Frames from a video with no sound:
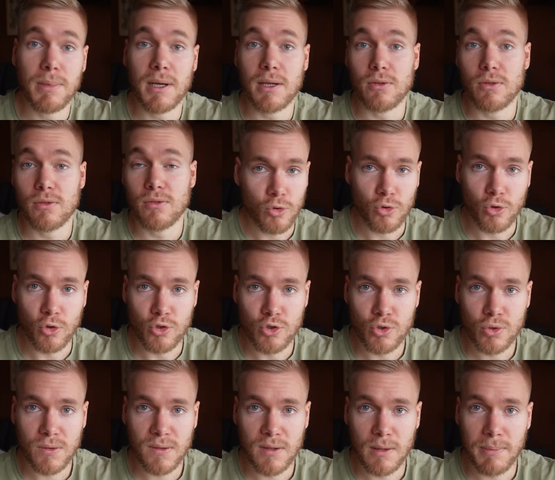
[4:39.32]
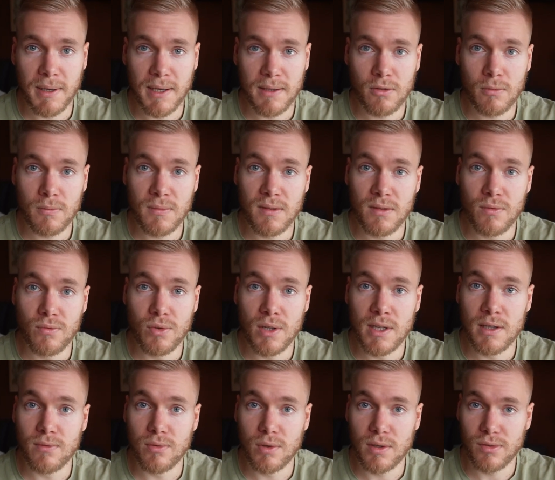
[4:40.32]
période. Autre chose, c'est par exemple si vous voulez
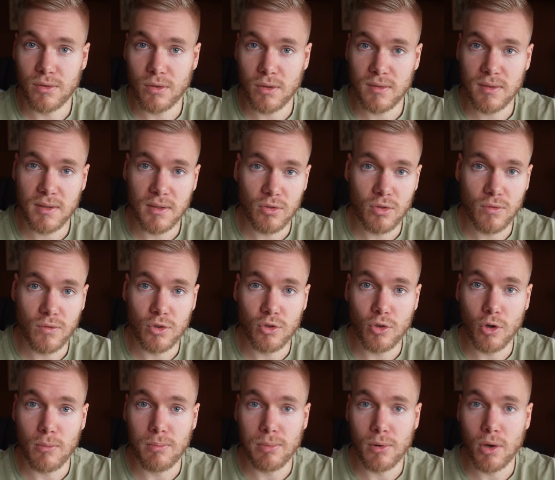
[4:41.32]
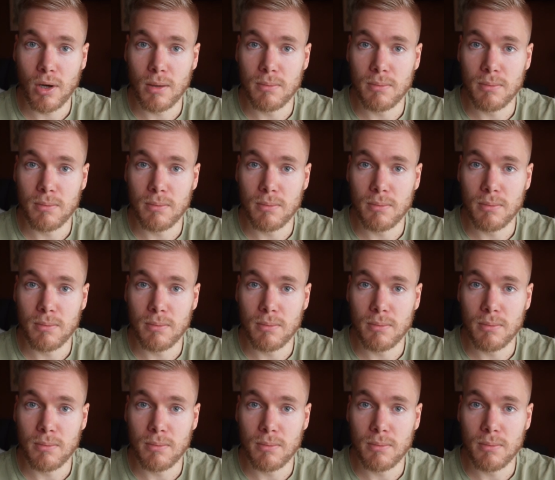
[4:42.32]
une fois sortir de votre plan